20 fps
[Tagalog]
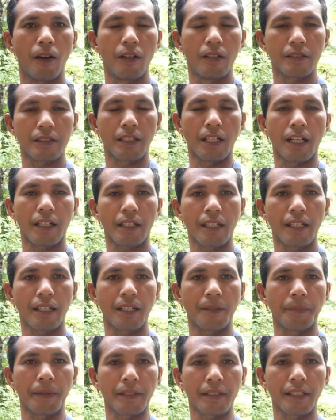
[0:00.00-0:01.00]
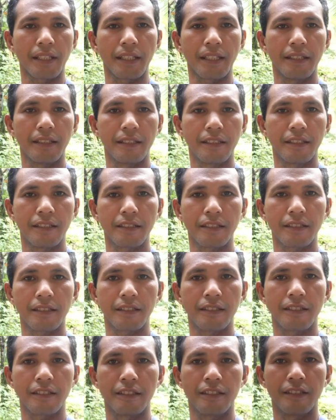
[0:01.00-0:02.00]
Sa aking kapatid.
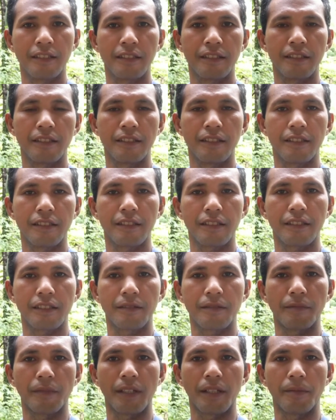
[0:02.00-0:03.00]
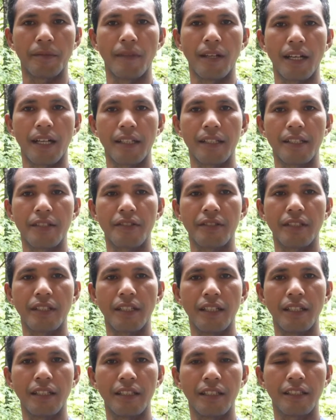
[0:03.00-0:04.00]
May vlog din
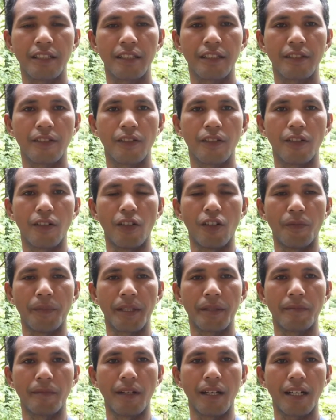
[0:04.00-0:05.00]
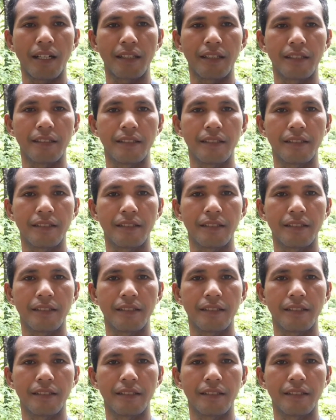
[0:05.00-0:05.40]
siya. Omen Vlog.